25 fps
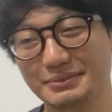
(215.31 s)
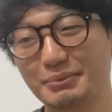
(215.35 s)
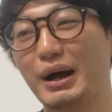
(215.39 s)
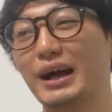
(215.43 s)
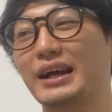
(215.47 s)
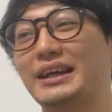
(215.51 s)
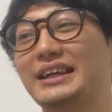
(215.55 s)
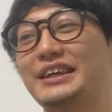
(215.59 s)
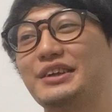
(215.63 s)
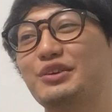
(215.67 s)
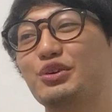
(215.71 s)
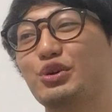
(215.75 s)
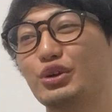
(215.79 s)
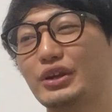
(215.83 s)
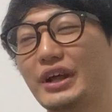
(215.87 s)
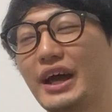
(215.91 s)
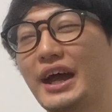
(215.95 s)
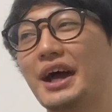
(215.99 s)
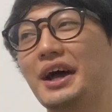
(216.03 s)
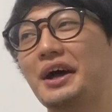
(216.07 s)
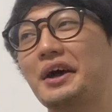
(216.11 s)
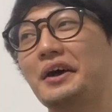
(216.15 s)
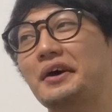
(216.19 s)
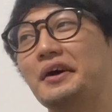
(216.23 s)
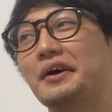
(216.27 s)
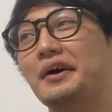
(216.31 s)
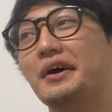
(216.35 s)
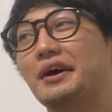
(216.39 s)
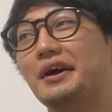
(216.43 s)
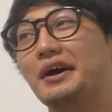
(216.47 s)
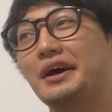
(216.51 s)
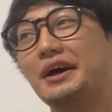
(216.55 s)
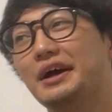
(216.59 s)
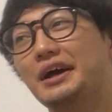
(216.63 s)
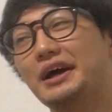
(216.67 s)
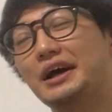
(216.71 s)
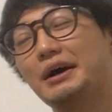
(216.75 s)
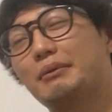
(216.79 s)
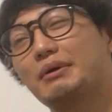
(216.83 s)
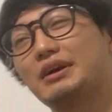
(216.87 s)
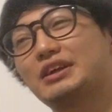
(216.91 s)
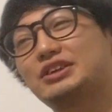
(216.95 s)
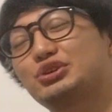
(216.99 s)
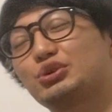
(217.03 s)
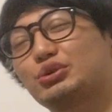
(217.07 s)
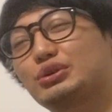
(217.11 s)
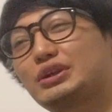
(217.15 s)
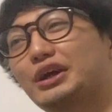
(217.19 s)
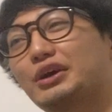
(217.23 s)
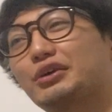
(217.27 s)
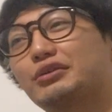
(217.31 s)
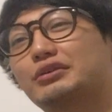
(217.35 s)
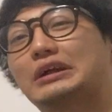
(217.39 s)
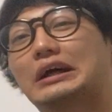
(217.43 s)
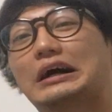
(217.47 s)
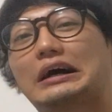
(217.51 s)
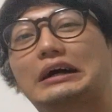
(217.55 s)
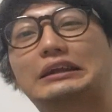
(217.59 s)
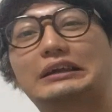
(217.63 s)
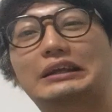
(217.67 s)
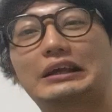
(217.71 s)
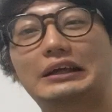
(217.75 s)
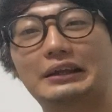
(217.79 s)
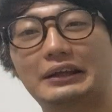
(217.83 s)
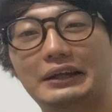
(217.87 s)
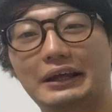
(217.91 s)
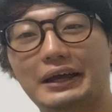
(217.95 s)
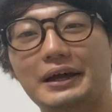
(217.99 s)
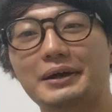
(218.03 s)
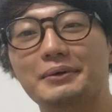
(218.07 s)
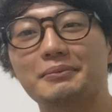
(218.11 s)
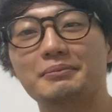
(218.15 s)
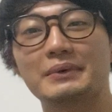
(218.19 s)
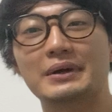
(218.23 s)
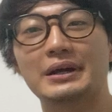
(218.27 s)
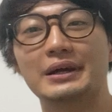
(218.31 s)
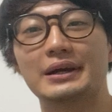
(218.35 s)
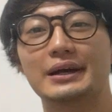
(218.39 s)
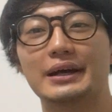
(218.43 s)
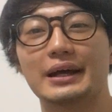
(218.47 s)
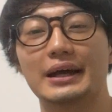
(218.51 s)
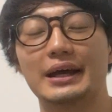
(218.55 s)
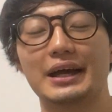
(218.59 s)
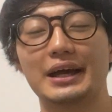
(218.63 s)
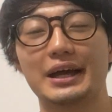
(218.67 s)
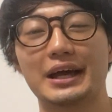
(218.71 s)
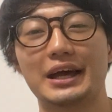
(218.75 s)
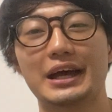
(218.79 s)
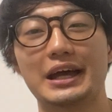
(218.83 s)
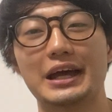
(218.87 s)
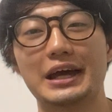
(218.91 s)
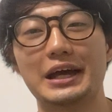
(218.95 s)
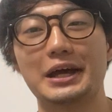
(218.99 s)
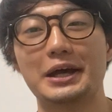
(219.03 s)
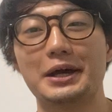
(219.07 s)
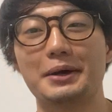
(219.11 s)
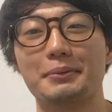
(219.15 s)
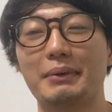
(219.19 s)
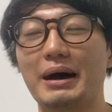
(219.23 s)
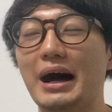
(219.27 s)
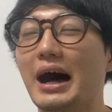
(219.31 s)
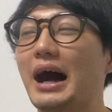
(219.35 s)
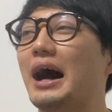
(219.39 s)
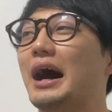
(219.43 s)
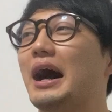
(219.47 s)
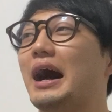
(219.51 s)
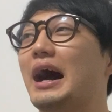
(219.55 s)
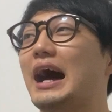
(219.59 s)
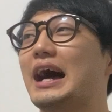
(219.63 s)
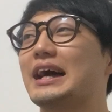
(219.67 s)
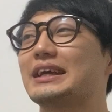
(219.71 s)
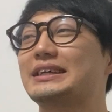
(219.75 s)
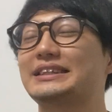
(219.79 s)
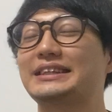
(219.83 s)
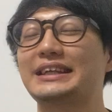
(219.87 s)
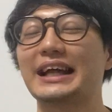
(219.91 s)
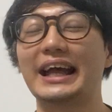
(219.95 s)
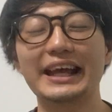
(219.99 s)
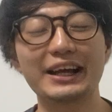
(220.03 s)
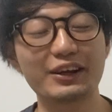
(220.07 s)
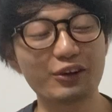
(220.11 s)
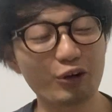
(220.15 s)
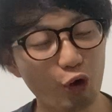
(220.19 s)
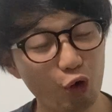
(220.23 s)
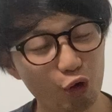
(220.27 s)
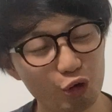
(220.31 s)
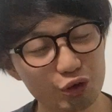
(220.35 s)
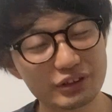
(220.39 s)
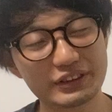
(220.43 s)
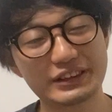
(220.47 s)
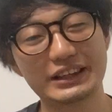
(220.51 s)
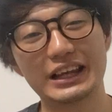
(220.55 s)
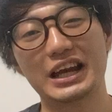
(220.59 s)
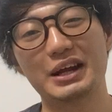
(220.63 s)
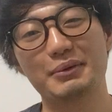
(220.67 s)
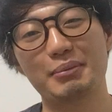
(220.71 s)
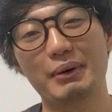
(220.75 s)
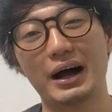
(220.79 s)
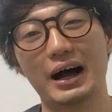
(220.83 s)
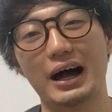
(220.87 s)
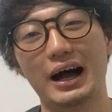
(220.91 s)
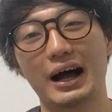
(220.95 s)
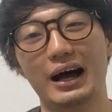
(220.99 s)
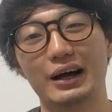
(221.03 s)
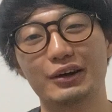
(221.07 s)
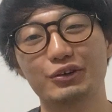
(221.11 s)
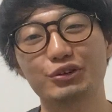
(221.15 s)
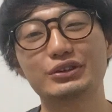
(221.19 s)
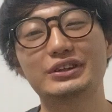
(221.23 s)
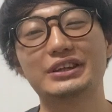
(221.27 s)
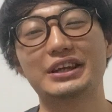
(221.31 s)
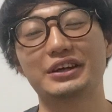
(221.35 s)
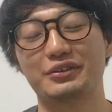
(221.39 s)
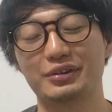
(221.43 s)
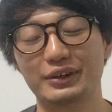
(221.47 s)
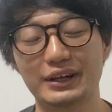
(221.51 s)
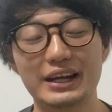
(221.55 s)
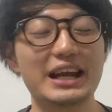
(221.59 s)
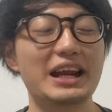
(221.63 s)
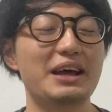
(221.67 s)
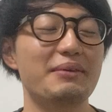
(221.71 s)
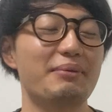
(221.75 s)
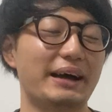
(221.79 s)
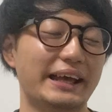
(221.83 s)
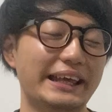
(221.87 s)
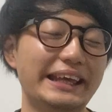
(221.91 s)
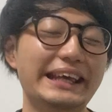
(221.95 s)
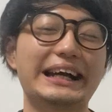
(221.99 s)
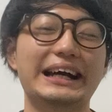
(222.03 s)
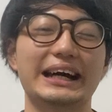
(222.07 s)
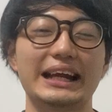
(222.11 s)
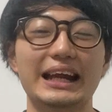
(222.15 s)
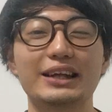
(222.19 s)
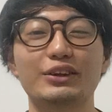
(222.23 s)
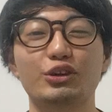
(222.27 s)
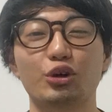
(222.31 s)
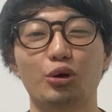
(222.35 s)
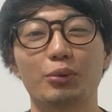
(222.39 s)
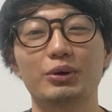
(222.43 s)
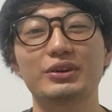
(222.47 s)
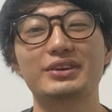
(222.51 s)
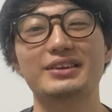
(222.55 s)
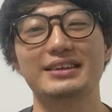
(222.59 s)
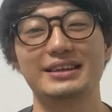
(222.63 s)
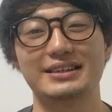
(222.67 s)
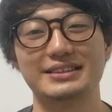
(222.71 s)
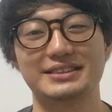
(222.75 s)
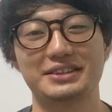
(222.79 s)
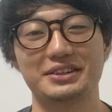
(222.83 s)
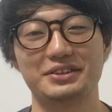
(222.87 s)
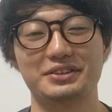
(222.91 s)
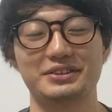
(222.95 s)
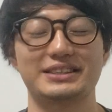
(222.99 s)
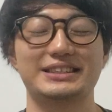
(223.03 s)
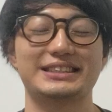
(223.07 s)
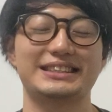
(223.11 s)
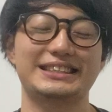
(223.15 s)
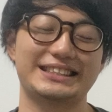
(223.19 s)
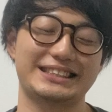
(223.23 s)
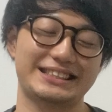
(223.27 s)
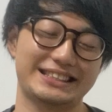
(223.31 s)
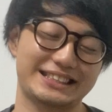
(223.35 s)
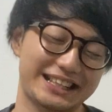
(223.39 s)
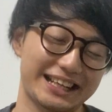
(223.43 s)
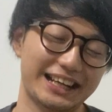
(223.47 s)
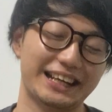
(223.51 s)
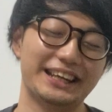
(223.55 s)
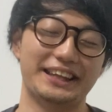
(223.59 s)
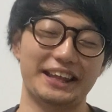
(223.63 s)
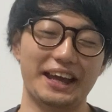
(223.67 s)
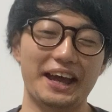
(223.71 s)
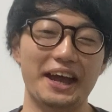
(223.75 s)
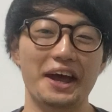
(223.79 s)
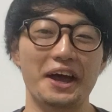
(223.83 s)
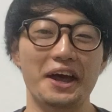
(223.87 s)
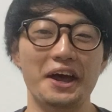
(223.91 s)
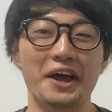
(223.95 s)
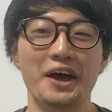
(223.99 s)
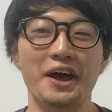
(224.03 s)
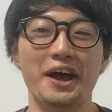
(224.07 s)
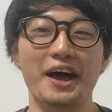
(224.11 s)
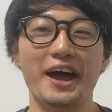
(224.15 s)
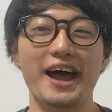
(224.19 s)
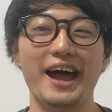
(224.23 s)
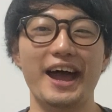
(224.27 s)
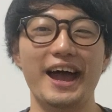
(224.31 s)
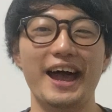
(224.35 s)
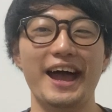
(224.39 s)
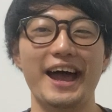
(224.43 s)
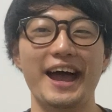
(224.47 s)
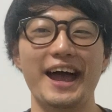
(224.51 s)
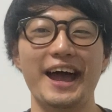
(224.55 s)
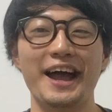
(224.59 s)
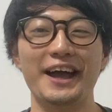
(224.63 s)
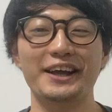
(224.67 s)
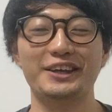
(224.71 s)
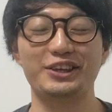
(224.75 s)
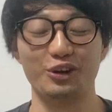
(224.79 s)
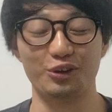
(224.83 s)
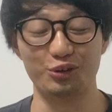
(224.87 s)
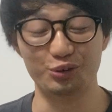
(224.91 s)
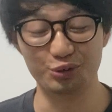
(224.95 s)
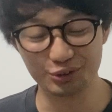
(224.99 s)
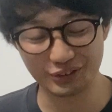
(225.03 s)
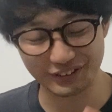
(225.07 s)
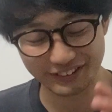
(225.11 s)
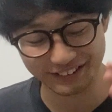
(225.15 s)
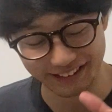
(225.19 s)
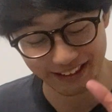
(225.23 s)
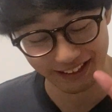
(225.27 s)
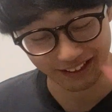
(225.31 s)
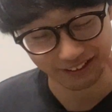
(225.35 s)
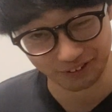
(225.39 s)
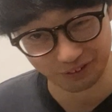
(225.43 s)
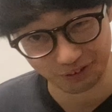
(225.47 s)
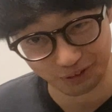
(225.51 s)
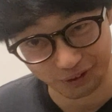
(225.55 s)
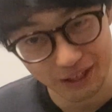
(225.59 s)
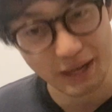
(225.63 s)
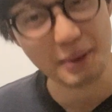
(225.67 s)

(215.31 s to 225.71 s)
まあ、昨日ね、えー、あまり状態良くなかったんで、えー、まあ、明日以降打ってれば、打ってくれればいいかなと思ってたんですけど、しっかりね、えー、今日打ってく